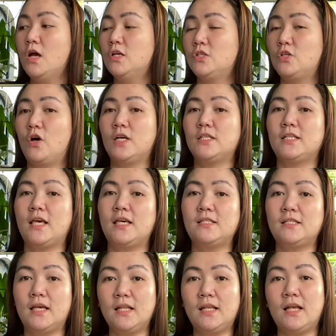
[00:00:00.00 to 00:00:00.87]
So, as I
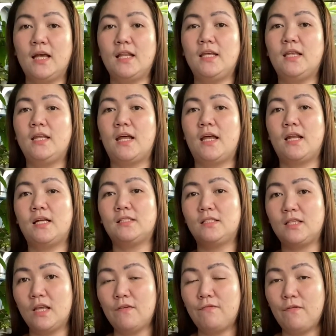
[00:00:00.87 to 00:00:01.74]
said kanina, nag
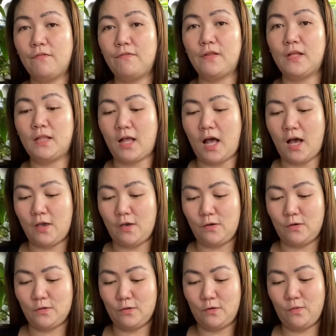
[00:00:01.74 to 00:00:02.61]
350 tayo.
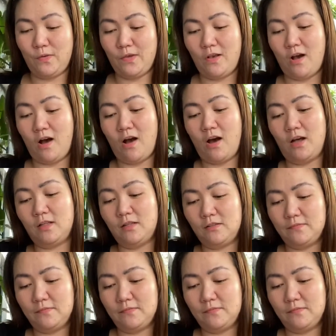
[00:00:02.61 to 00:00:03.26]
So, we got